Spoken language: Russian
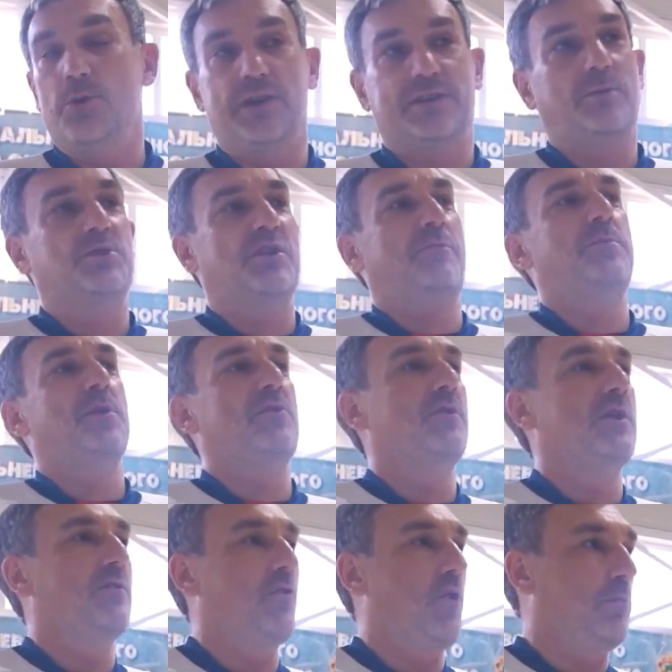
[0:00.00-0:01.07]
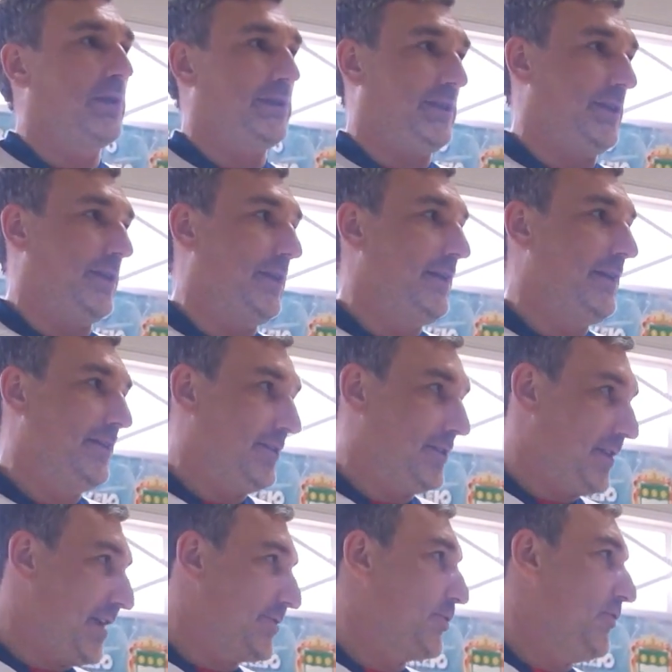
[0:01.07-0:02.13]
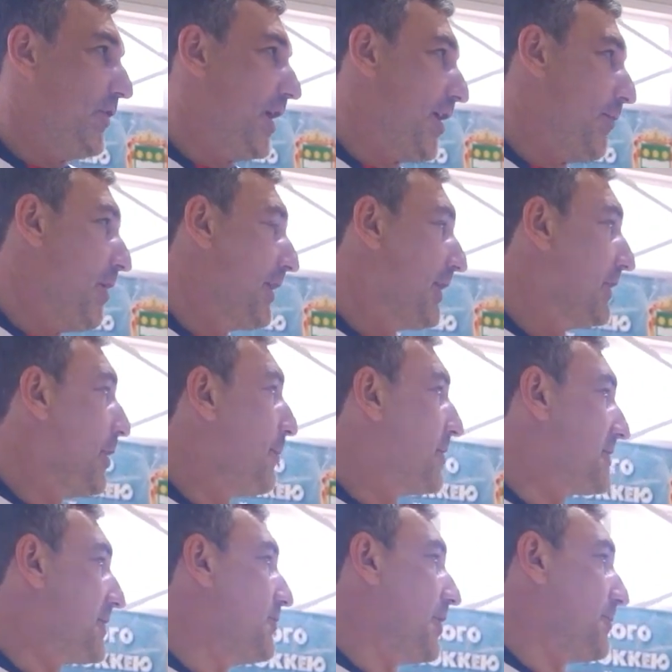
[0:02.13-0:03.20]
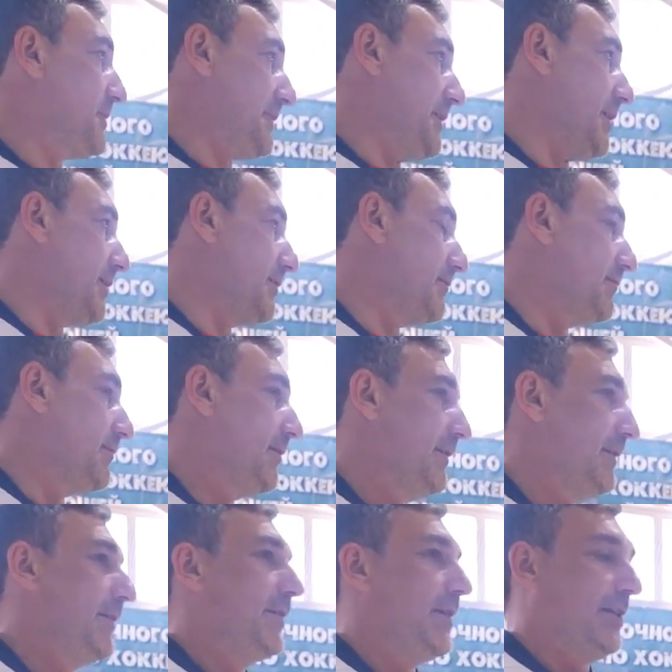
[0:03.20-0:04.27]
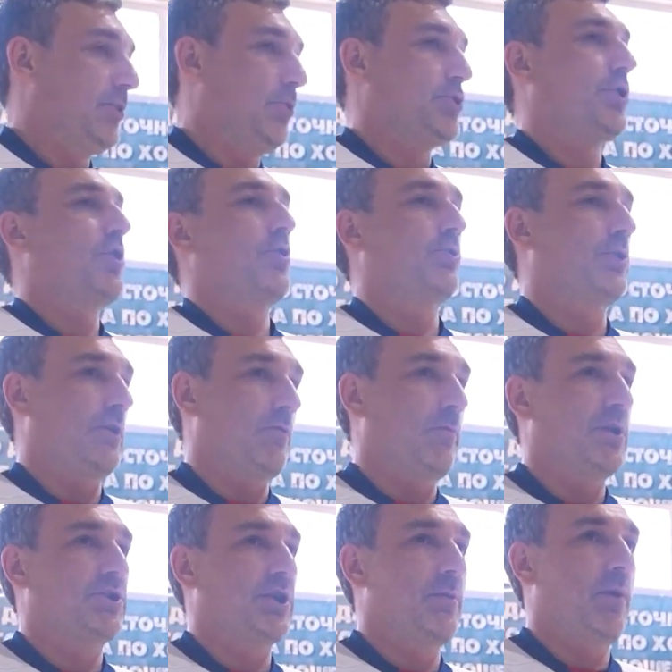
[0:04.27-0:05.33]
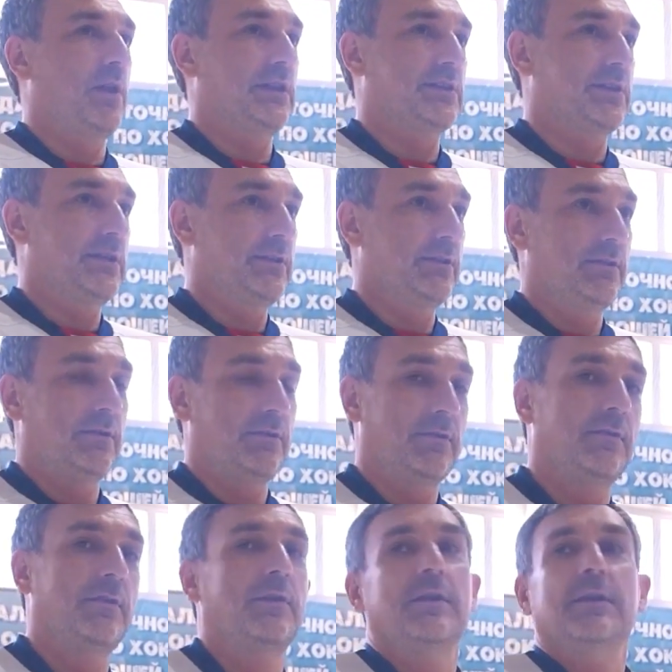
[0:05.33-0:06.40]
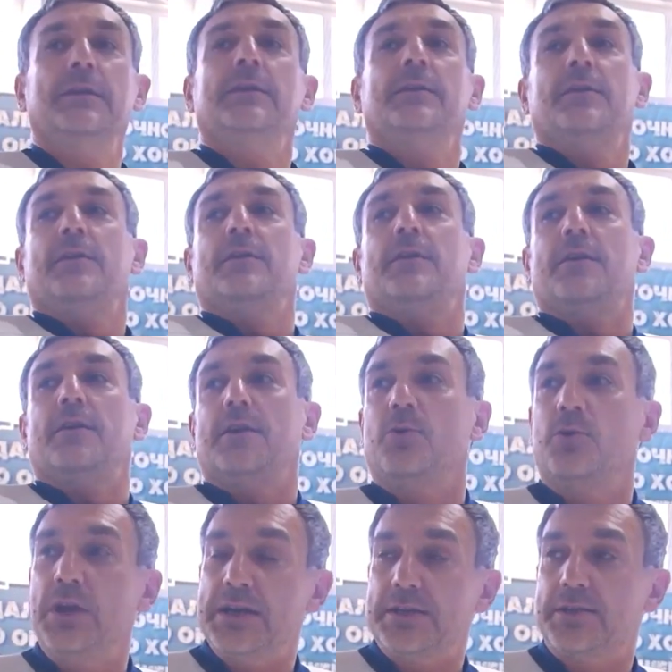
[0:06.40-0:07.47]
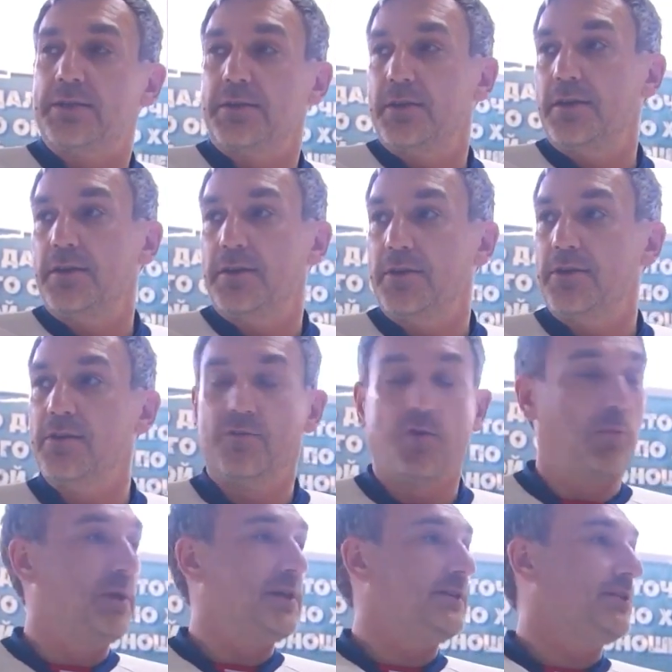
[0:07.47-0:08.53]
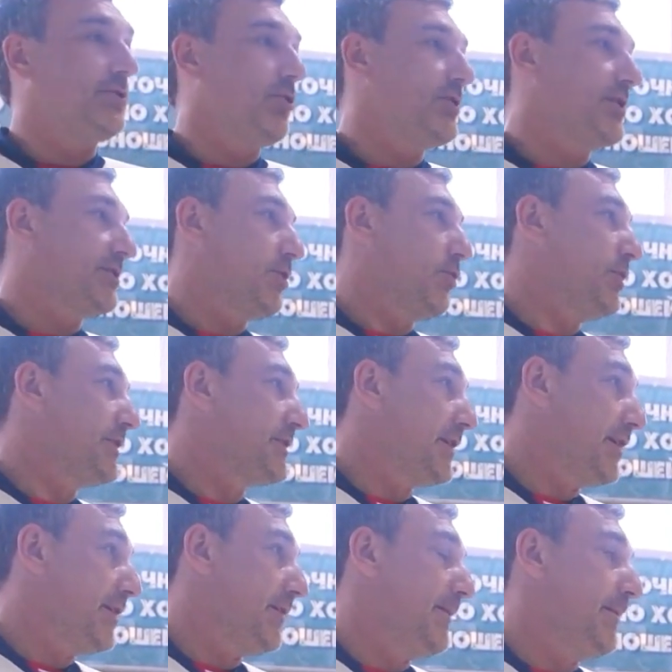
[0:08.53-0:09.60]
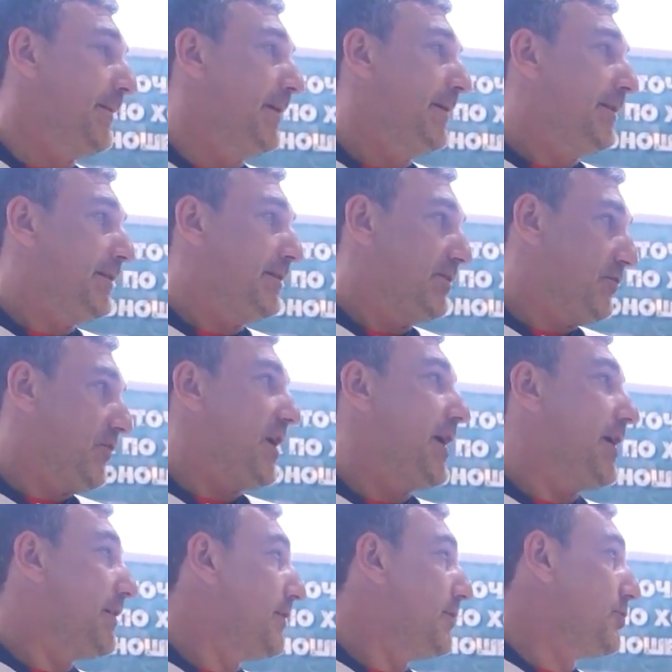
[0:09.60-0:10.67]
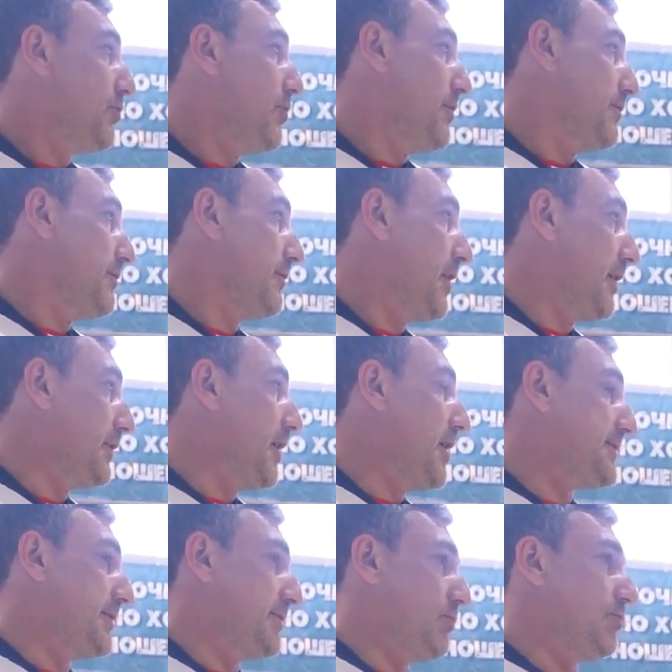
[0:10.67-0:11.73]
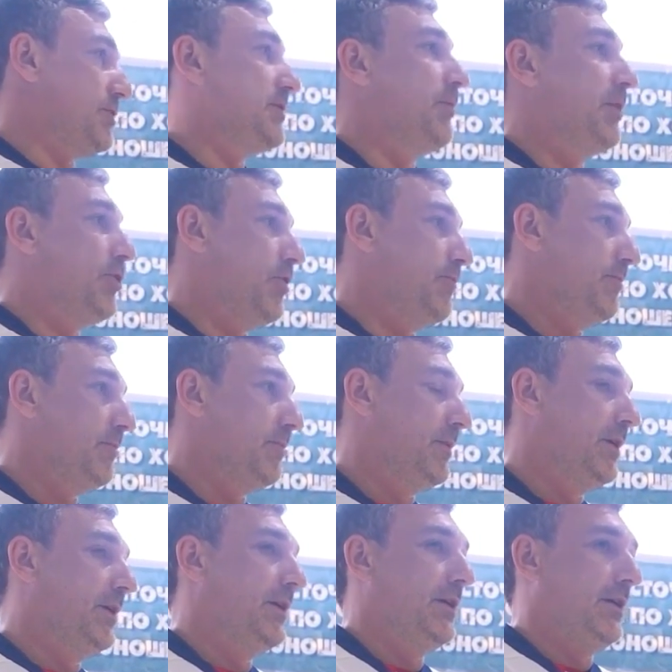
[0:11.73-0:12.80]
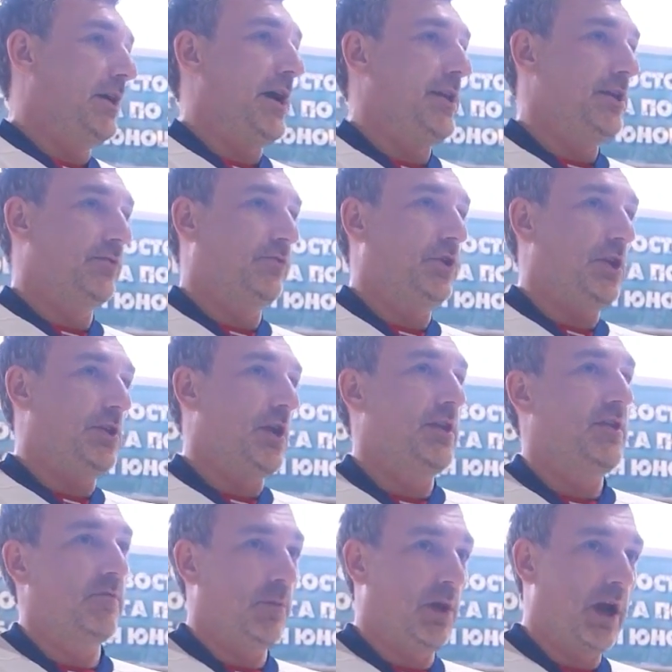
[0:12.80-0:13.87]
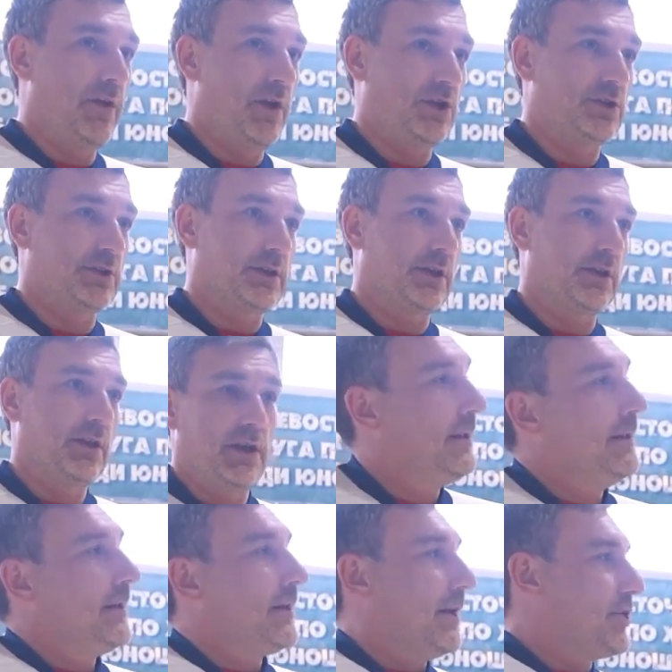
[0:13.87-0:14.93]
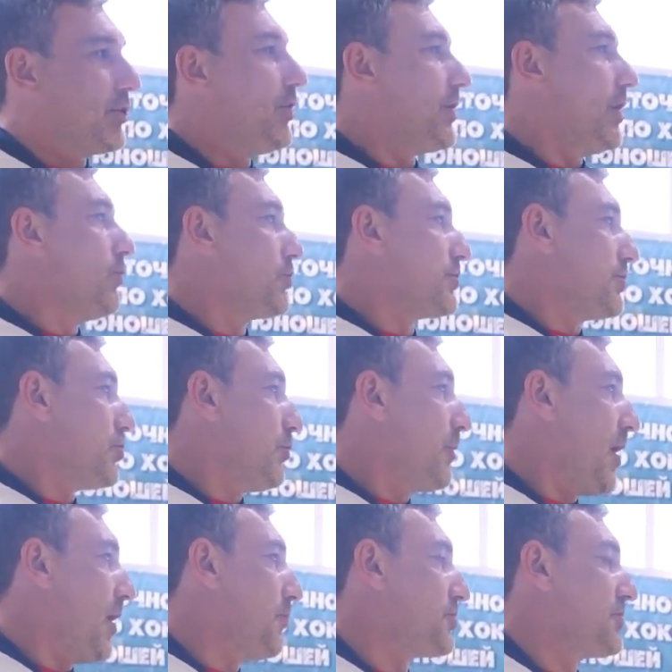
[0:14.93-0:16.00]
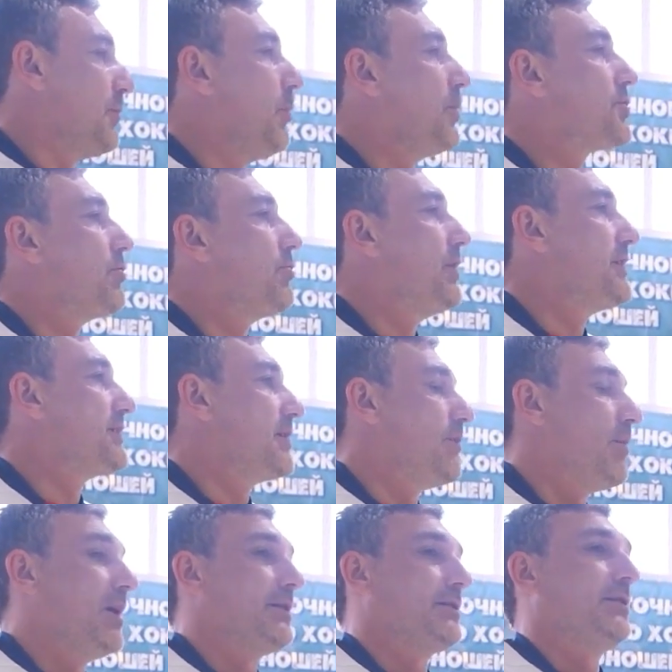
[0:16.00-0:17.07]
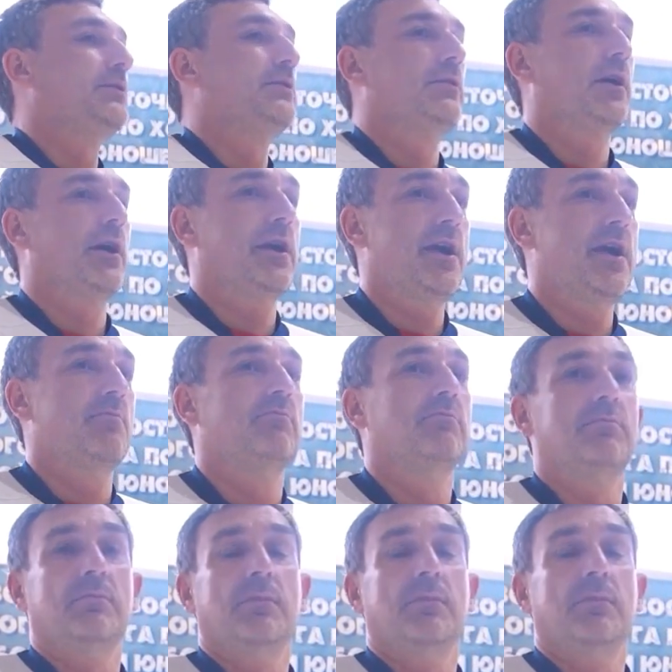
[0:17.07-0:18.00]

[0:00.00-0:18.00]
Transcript: У нас вообще впервые в области сразу две команды на призовых местах. Это очень круто. Вы большие молодцы. У нас э, в области сегодня строится два еще катка с искусственным льдом. Один в Тынде, один в Благовеченске. Для чего это нужно? Чтобы как можно больше людей занималось хоккеем.